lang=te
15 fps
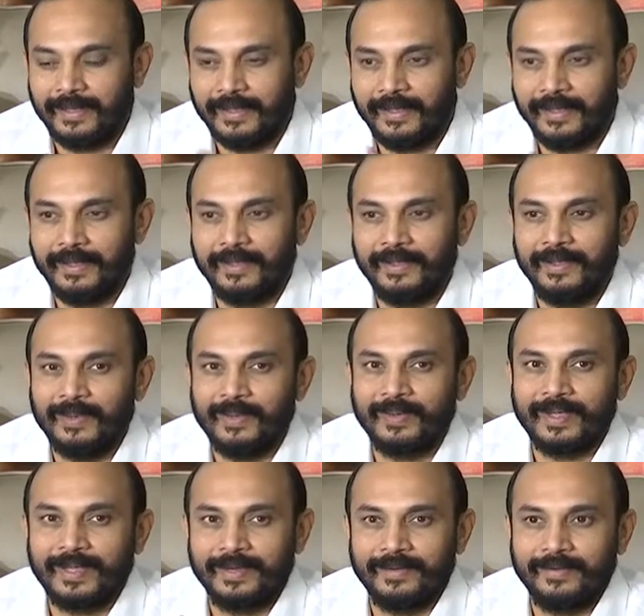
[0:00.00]
ఏ
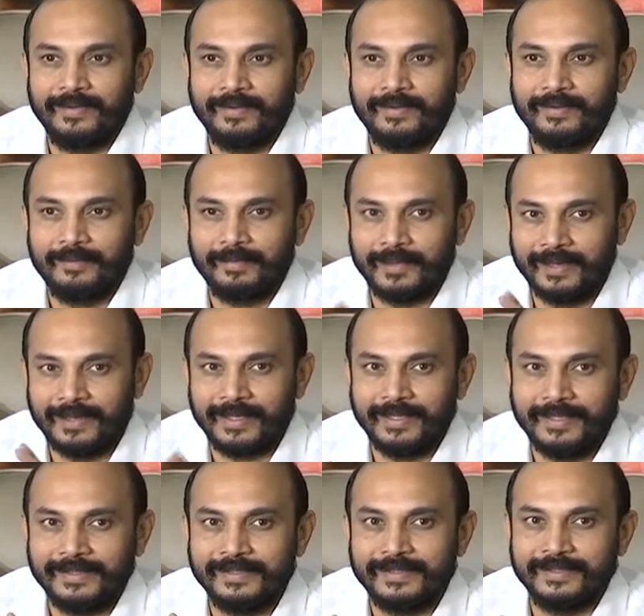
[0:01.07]
హీరోకైనా మా
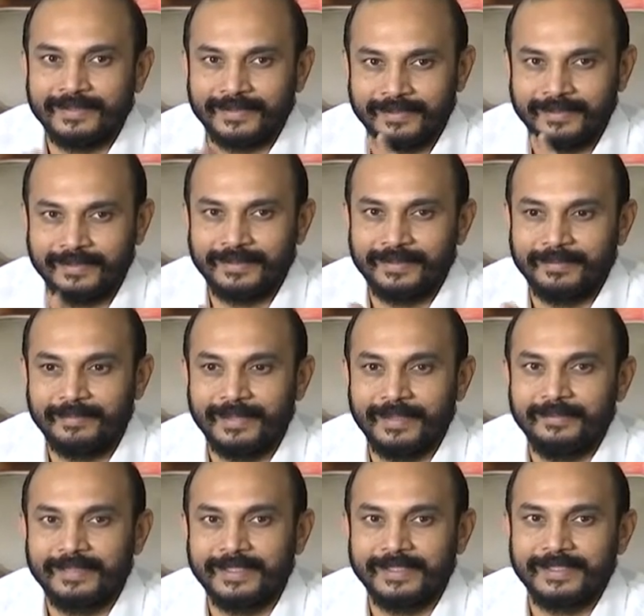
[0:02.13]
రేంజ్
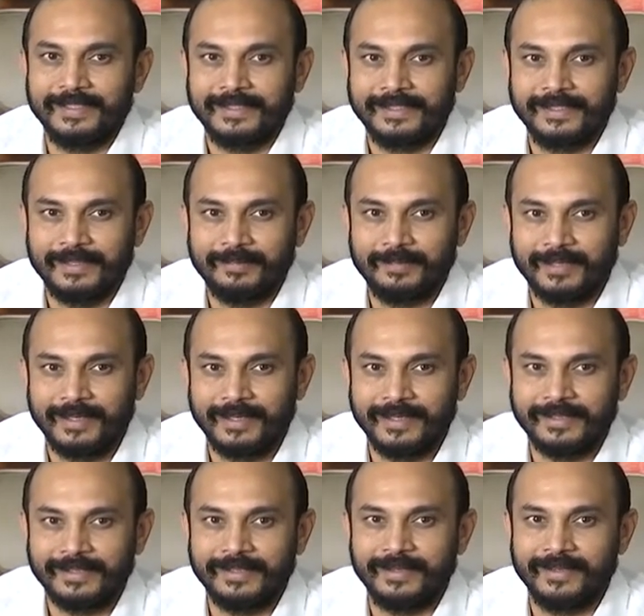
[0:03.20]
మేము తీసిన సినిమా
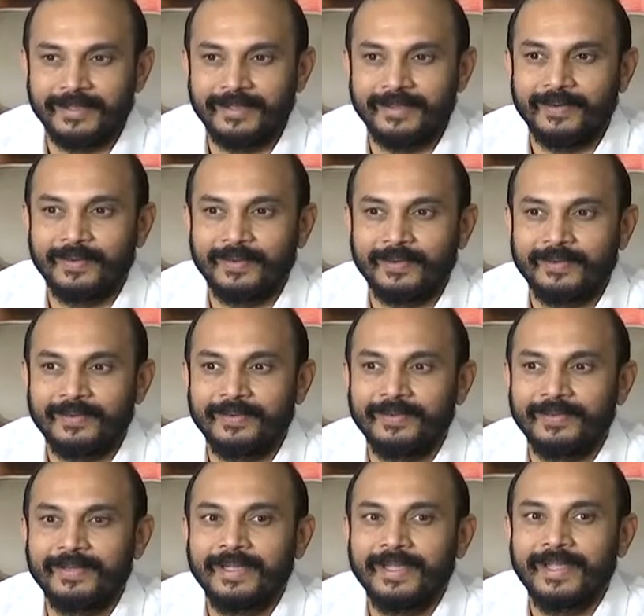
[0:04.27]
రేంజ్ల హీరోలకు
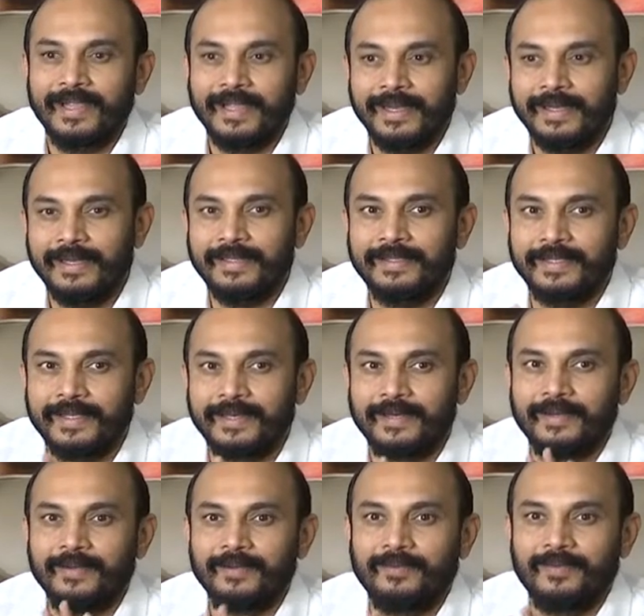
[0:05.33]
ఇన్ని
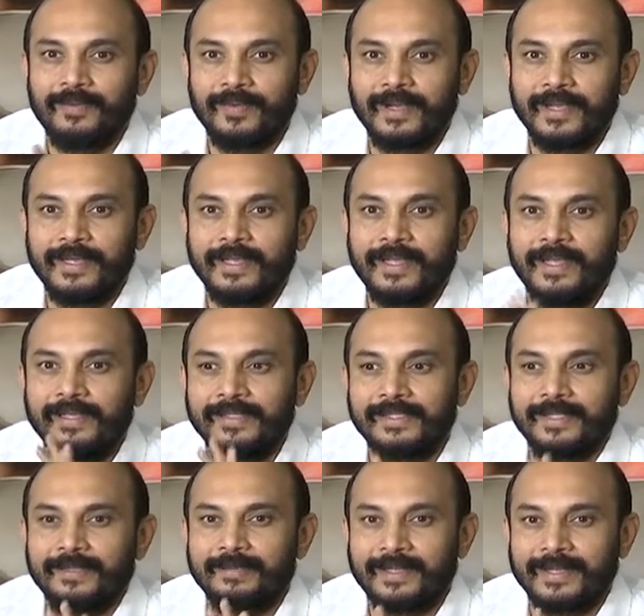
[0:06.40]
థియేటర్లు ఫుల్ అయిన ఏ
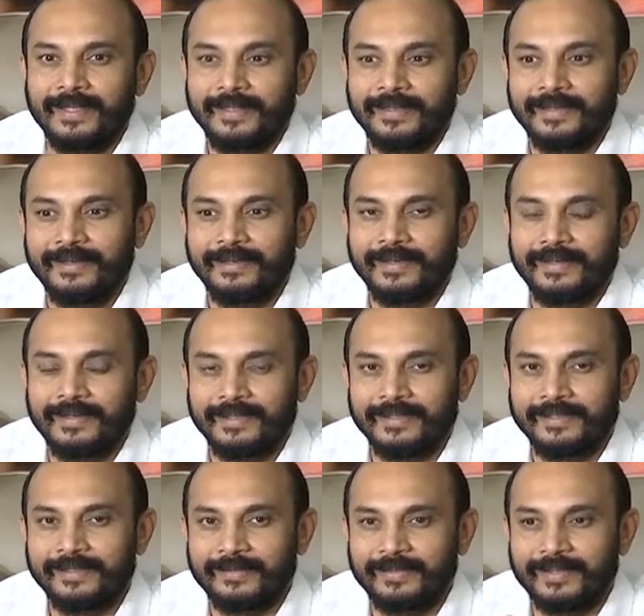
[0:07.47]
సినిమా లేదని నాకు
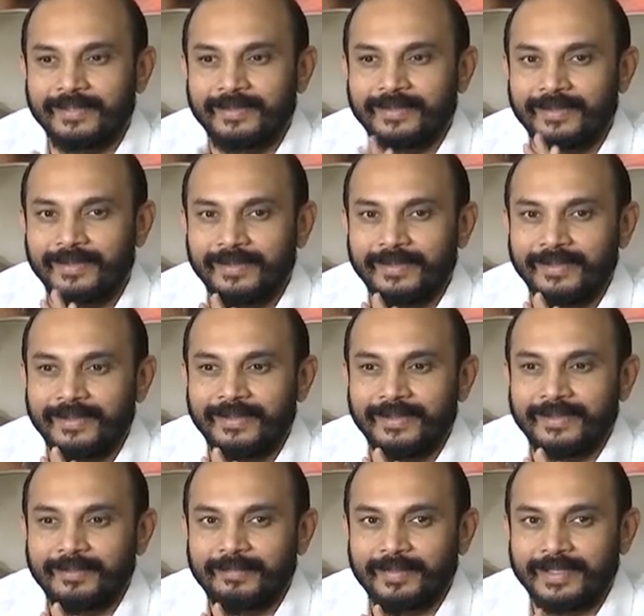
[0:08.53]
కనీసం అంటే ఒక
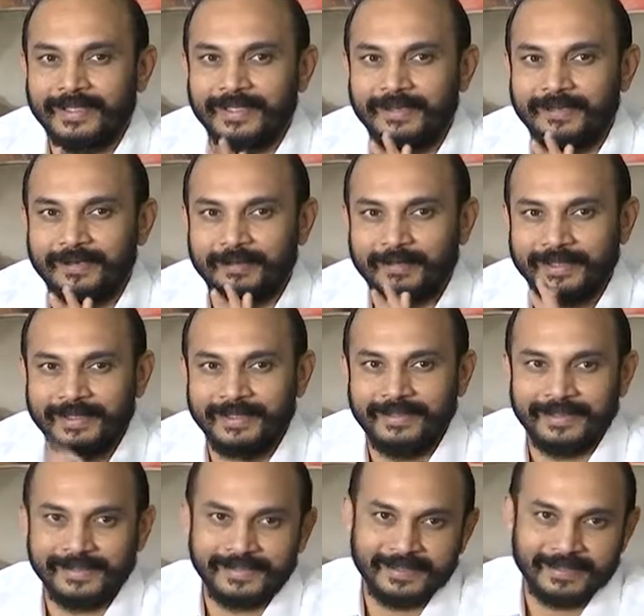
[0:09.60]
పది ఇరవై మంది
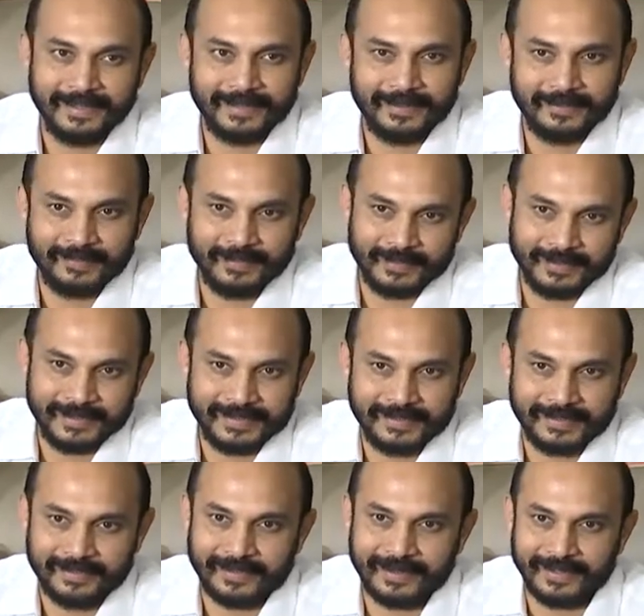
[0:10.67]
రాజకీయ నాయకులు ఫోన్
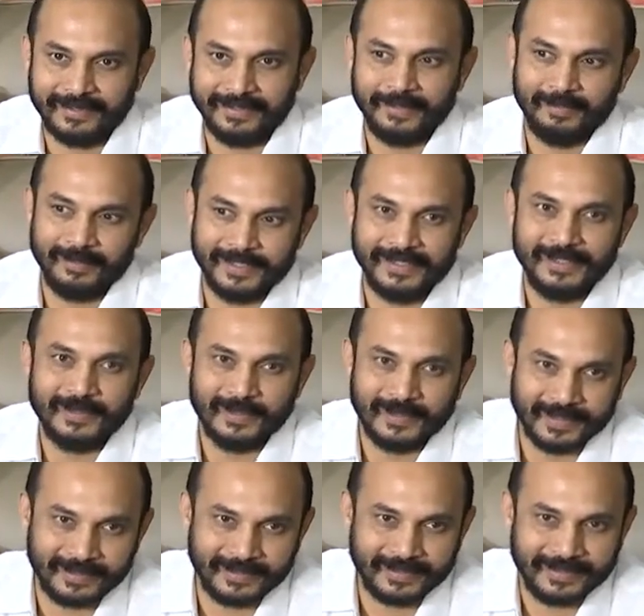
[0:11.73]
చేశారు వాళ్ళంతా బిజీ
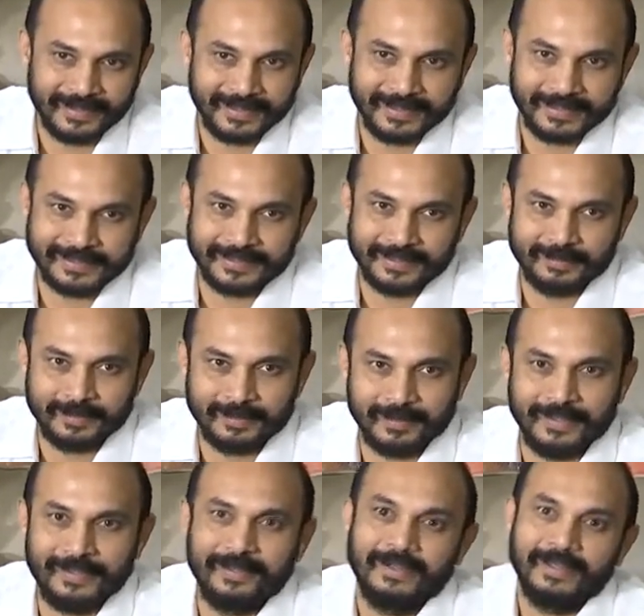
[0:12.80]
ఉన్నా కూడా ఎలక్షన్
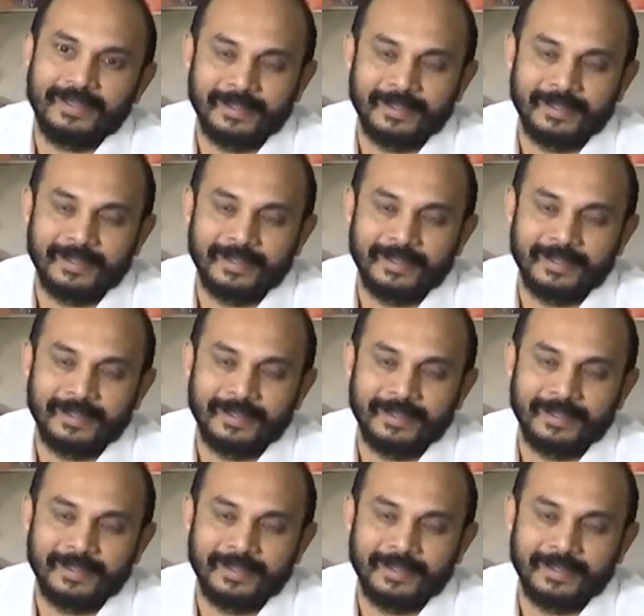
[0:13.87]
మూమెంట్లో